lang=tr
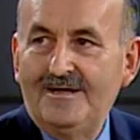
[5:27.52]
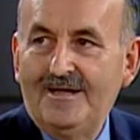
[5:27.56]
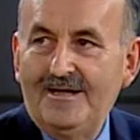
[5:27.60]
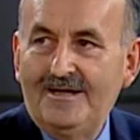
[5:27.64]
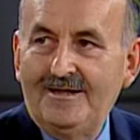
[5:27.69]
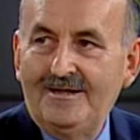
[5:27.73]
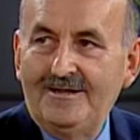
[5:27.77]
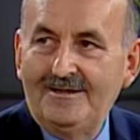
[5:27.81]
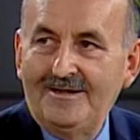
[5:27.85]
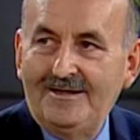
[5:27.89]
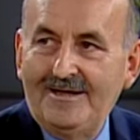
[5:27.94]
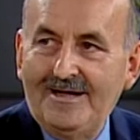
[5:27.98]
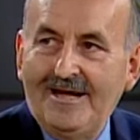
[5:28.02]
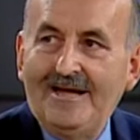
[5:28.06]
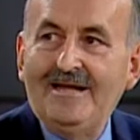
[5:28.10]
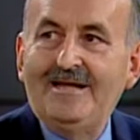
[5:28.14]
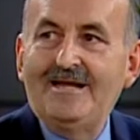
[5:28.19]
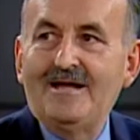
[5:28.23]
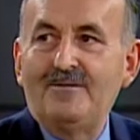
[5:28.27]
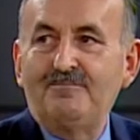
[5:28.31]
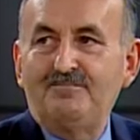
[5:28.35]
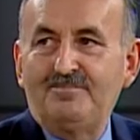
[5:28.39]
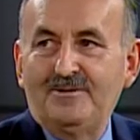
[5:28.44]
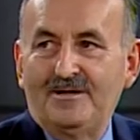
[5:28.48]
e
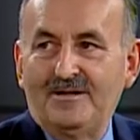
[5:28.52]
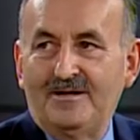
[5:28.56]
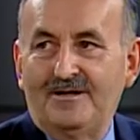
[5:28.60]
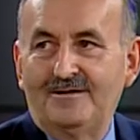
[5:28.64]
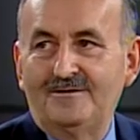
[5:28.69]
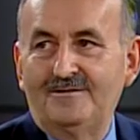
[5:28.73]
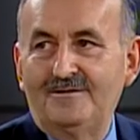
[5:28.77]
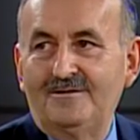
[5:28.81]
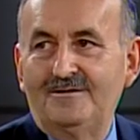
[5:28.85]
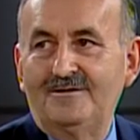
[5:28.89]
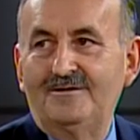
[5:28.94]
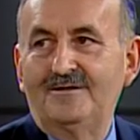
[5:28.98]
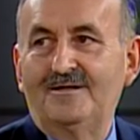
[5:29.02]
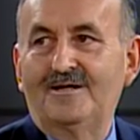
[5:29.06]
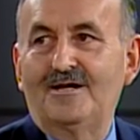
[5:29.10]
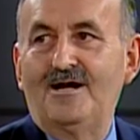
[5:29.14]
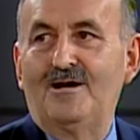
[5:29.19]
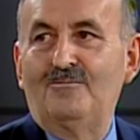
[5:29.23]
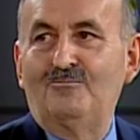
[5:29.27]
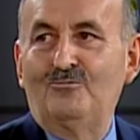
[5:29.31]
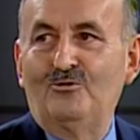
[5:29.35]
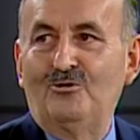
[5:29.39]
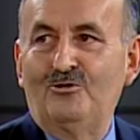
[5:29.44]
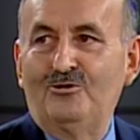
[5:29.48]
eylem planını
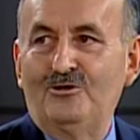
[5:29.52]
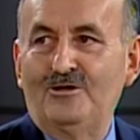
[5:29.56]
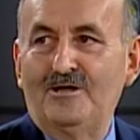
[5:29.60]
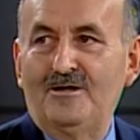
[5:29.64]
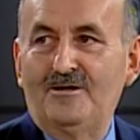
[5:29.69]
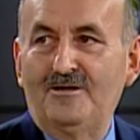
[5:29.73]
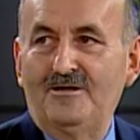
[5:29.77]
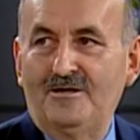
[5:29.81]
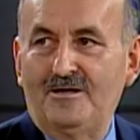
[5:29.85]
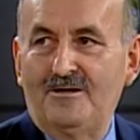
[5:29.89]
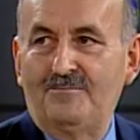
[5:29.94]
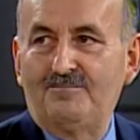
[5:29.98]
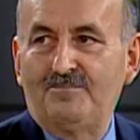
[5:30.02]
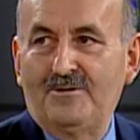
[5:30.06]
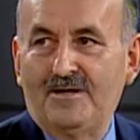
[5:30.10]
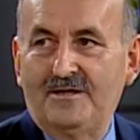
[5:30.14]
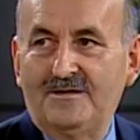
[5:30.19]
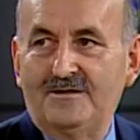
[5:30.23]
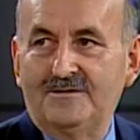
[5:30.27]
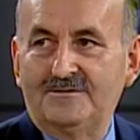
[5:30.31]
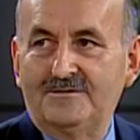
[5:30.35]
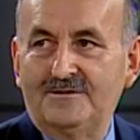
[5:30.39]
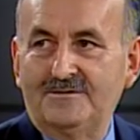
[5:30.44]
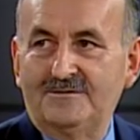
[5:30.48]
kamuoyuna ile
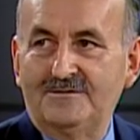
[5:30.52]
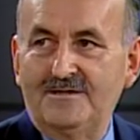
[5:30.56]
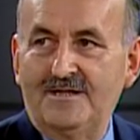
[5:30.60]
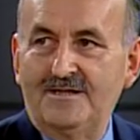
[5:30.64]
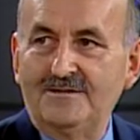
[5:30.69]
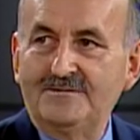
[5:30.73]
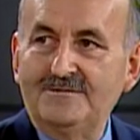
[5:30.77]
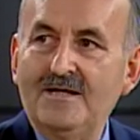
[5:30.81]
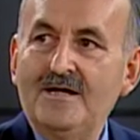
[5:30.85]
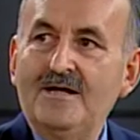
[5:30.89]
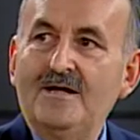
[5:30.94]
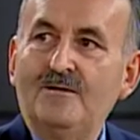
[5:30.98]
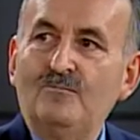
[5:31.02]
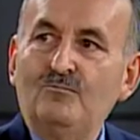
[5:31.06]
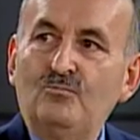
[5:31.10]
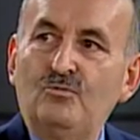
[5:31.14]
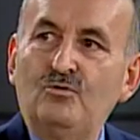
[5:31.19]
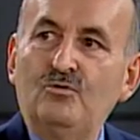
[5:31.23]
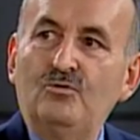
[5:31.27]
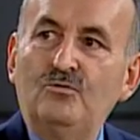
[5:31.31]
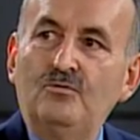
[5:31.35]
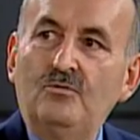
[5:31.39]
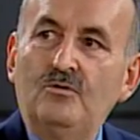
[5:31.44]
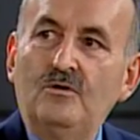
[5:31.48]
paylaşacağız.
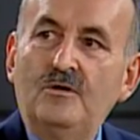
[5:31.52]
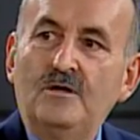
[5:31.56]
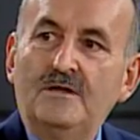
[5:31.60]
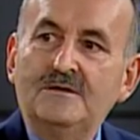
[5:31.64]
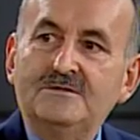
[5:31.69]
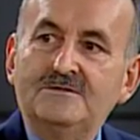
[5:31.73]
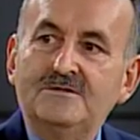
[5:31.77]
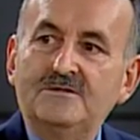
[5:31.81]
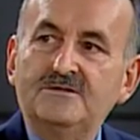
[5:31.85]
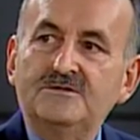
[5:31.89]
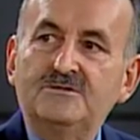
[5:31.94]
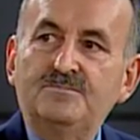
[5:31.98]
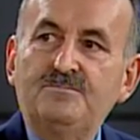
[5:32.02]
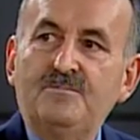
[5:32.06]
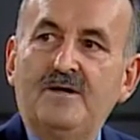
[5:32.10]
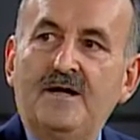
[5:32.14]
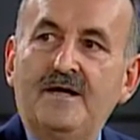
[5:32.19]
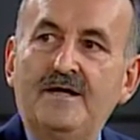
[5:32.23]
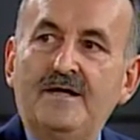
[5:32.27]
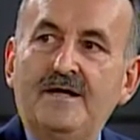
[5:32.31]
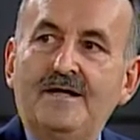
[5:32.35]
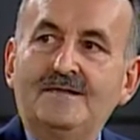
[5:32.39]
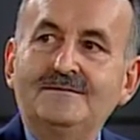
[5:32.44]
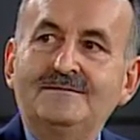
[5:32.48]
Bu çalışma
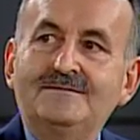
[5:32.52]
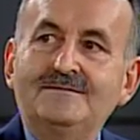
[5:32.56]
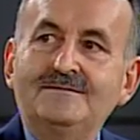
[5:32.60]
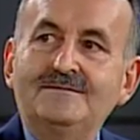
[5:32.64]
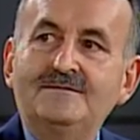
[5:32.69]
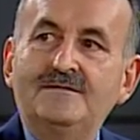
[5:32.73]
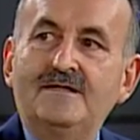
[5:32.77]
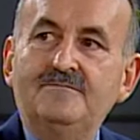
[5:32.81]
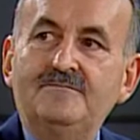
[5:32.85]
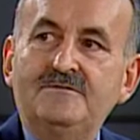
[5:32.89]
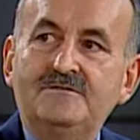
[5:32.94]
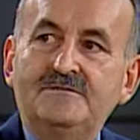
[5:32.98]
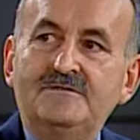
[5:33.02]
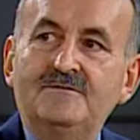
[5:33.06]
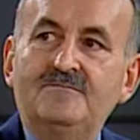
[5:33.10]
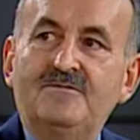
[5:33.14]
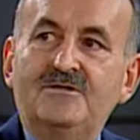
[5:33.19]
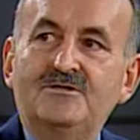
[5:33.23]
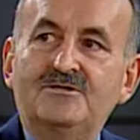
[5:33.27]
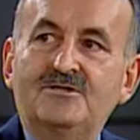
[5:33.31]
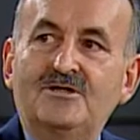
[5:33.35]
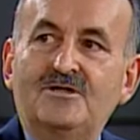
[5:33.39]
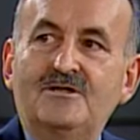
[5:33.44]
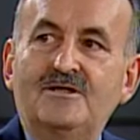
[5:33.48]
hayatında bizim
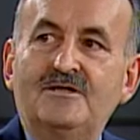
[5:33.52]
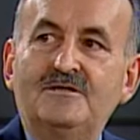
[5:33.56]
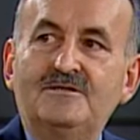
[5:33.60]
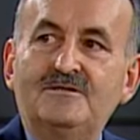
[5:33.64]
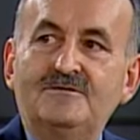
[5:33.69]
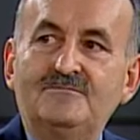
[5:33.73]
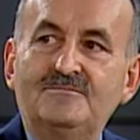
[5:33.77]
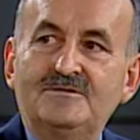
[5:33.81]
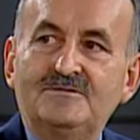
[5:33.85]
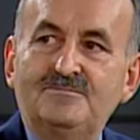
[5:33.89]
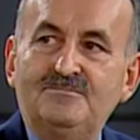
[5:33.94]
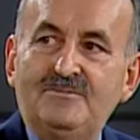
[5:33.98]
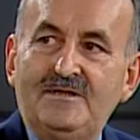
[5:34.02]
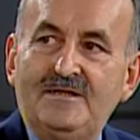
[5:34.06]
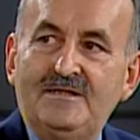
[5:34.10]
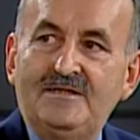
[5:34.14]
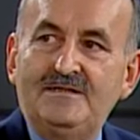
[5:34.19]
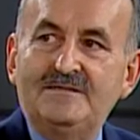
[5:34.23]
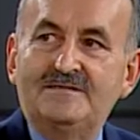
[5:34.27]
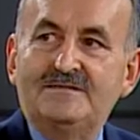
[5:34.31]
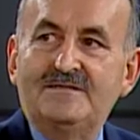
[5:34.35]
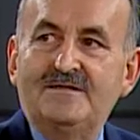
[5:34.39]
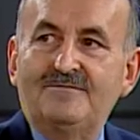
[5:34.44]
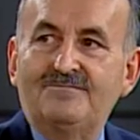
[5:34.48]
açıkladığımız
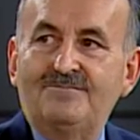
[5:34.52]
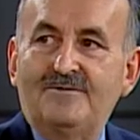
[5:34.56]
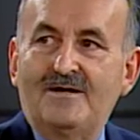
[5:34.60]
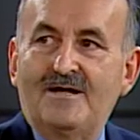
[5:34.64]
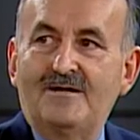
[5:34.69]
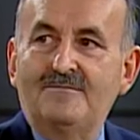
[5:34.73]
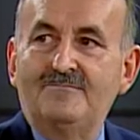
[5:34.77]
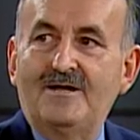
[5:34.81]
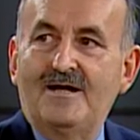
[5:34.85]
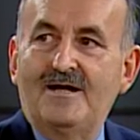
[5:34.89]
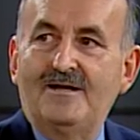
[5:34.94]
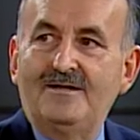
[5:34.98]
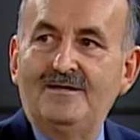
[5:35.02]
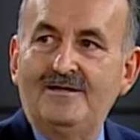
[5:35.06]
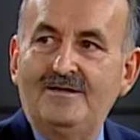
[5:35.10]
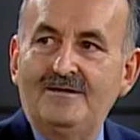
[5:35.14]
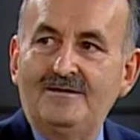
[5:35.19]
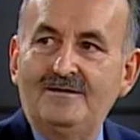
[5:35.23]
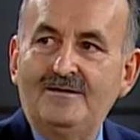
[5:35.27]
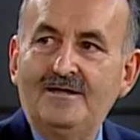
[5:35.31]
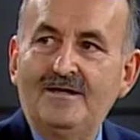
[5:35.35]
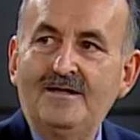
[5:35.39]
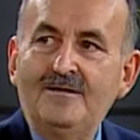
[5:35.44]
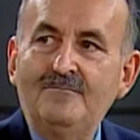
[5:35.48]
milli
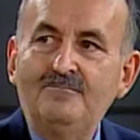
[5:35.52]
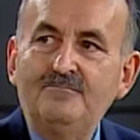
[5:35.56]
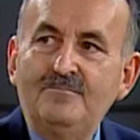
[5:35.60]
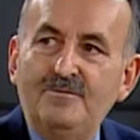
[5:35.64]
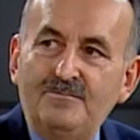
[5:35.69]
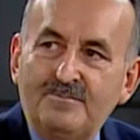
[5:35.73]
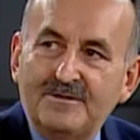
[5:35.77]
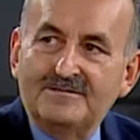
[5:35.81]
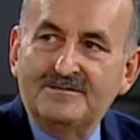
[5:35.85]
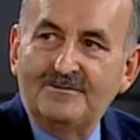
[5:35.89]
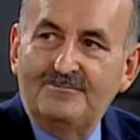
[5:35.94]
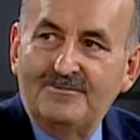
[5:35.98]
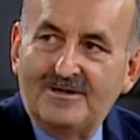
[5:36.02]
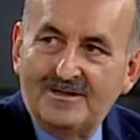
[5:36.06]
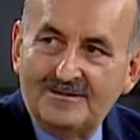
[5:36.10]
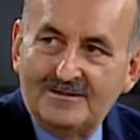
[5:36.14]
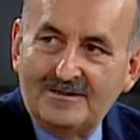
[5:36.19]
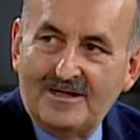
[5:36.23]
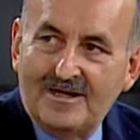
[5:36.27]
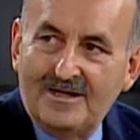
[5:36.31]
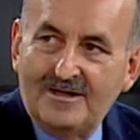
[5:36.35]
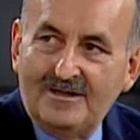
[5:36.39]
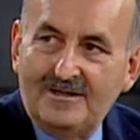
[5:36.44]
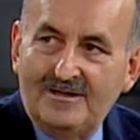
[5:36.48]
seferberliğin bir basamak
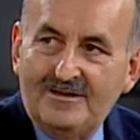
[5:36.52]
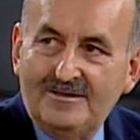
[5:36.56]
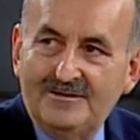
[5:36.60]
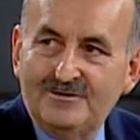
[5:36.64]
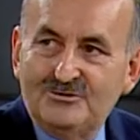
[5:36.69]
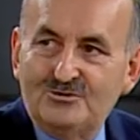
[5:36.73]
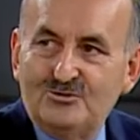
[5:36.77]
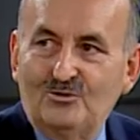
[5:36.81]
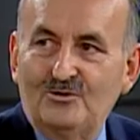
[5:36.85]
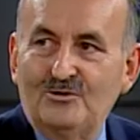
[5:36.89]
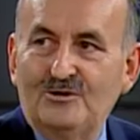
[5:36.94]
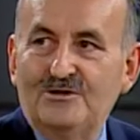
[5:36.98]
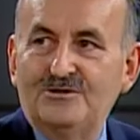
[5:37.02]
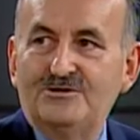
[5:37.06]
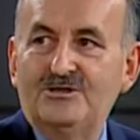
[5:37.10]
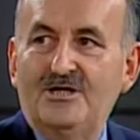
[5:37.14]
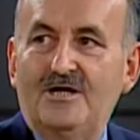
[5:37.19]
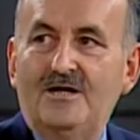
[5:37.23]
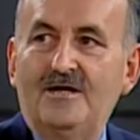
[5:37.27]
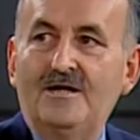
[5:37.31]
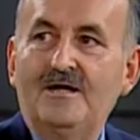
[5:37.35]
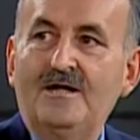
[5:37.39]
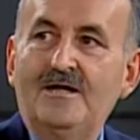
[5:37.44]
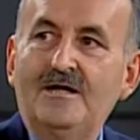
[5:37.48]
daha ilerisi
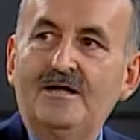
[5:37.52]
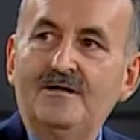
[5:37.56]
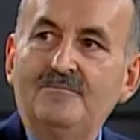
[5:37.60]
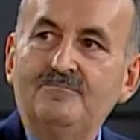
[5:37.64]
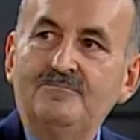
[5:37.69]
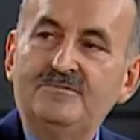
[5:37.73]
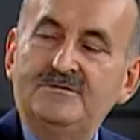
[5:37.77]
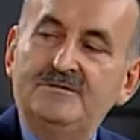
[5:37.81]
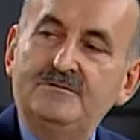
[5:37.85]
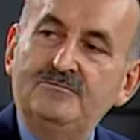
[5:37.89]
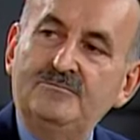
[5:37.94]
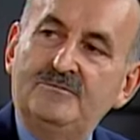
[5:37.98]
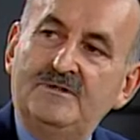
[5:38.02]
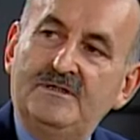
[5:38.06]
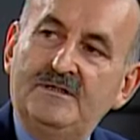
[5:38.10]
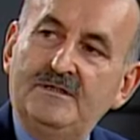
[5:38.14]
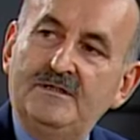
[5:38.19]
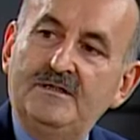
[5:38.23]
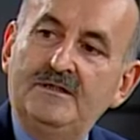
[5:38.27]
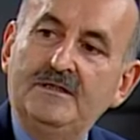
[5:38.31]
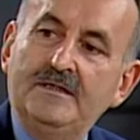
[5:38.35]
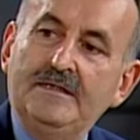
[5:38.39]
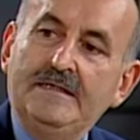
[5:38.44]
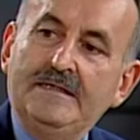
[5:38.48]
olacak.
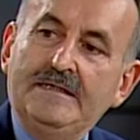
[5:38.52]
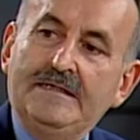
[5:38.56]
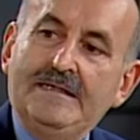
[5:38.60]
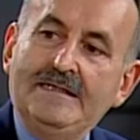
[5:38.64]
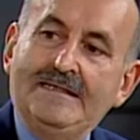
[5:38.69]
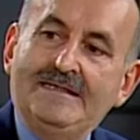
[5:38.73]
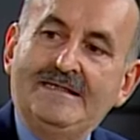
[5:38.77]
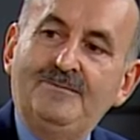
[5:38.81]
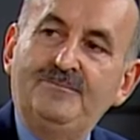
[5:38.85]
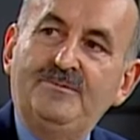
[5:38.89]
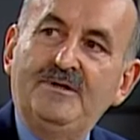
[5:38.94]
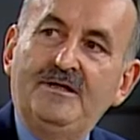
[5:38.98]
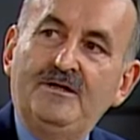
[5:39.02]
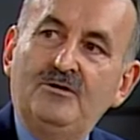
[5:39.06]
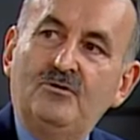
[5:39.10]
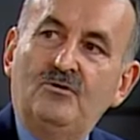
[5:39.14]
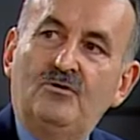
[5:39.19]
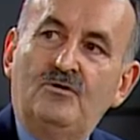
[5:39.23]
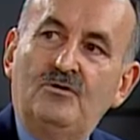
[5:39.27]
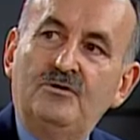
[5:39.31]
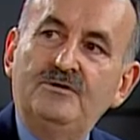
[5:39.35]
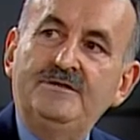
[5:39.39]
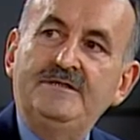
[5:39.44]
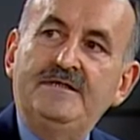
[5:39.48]
Bizimki
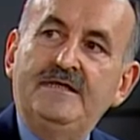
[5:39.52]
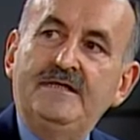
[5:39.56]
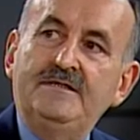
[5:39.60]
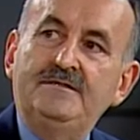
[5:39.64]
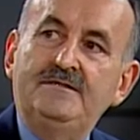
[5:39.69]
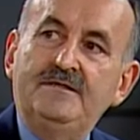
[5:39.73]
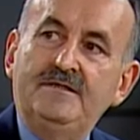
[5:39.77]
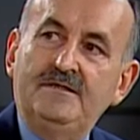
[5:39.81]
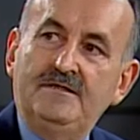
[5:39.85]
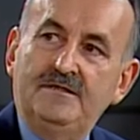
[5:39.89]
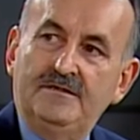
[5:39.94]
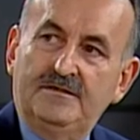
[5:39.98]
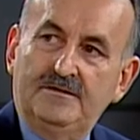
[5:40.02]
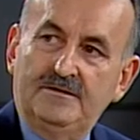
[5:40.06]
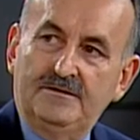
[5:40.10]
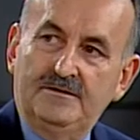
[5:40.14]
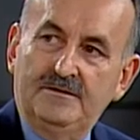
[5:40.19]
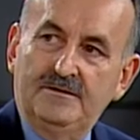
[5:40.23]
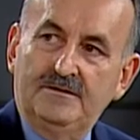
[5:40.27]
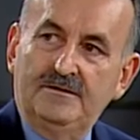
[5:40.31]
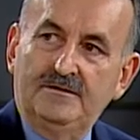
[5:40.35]
2017'yi